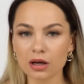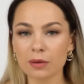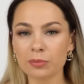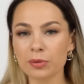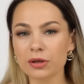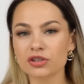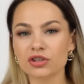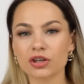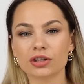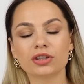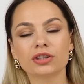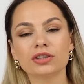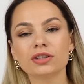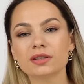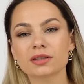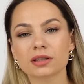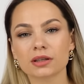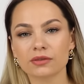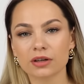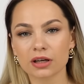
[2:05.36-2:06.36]
Опять же, они
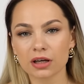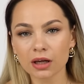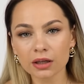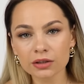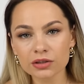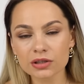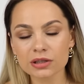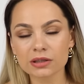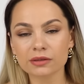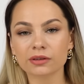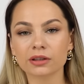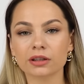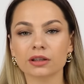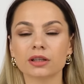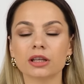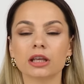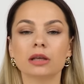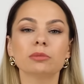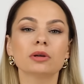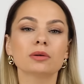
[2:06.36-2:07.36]
низкого качества,
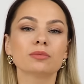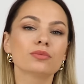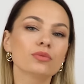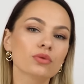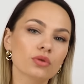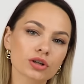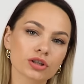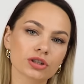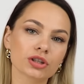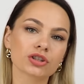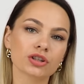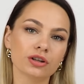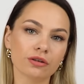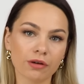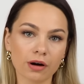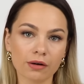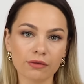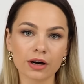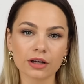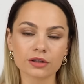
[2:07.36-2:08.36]
ими можно
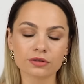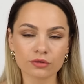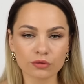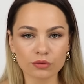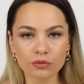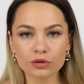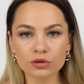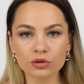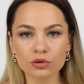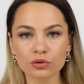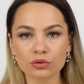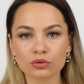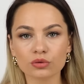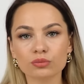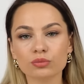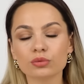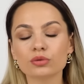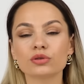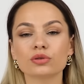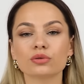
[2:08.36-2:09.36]
шлифовать кожу,
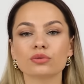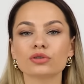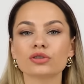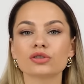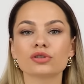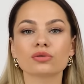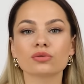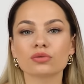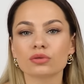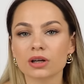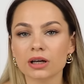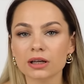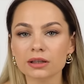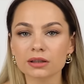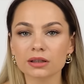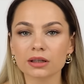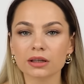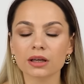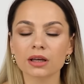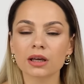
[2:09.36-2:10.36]
но будьте очень
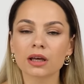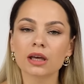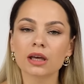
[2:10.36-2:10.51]
аккуратны,